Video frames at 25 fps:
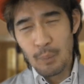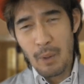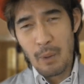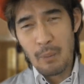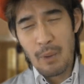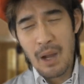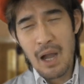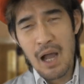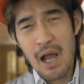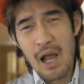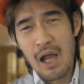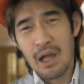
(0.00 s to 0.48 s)
ณรู้ไหม
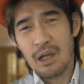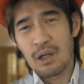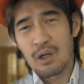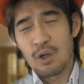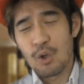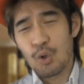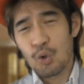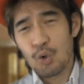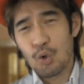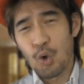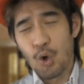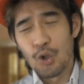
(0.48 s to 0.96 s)
ว่า
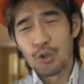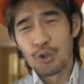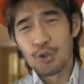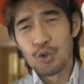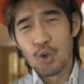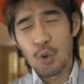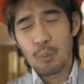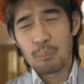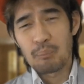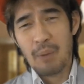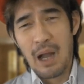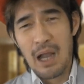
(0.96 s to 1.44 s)
คน
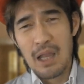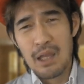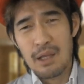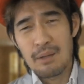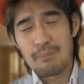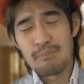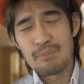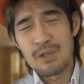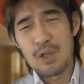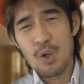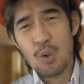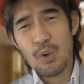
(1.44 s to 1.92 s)
ยุคใหม่
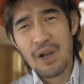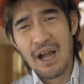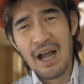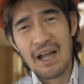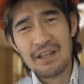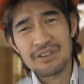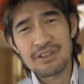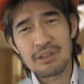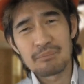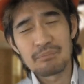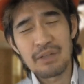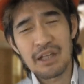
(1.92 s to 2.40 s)
มีโอ
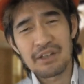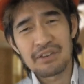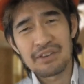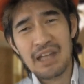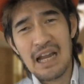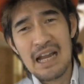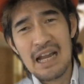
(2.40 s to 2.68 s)
กาสสำเร็จ